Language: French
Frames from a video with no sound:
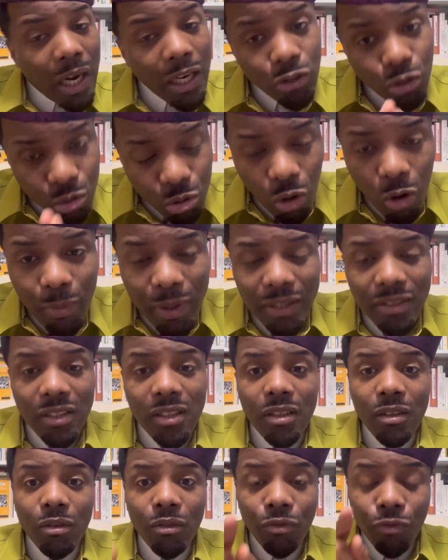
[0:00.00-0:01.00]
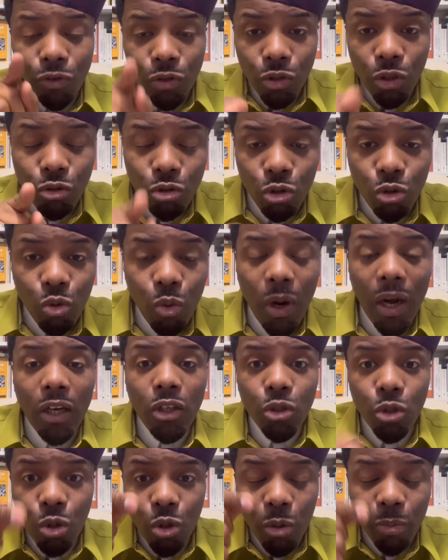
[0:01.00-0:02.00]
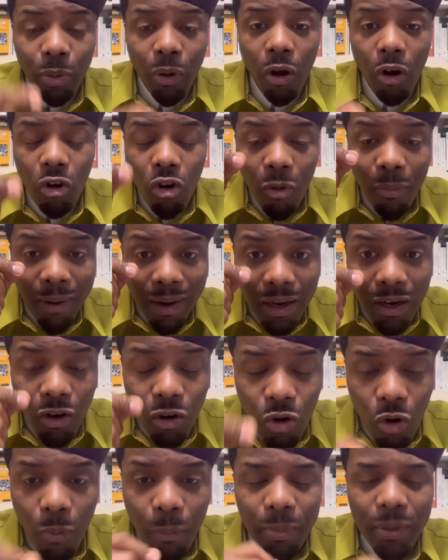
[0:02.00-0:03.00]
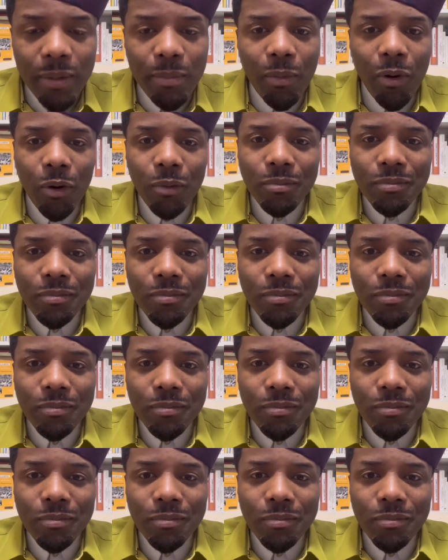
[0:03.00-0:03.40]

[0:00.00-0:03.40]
je te remercie. Venant de toi, je le prends comme un compliment.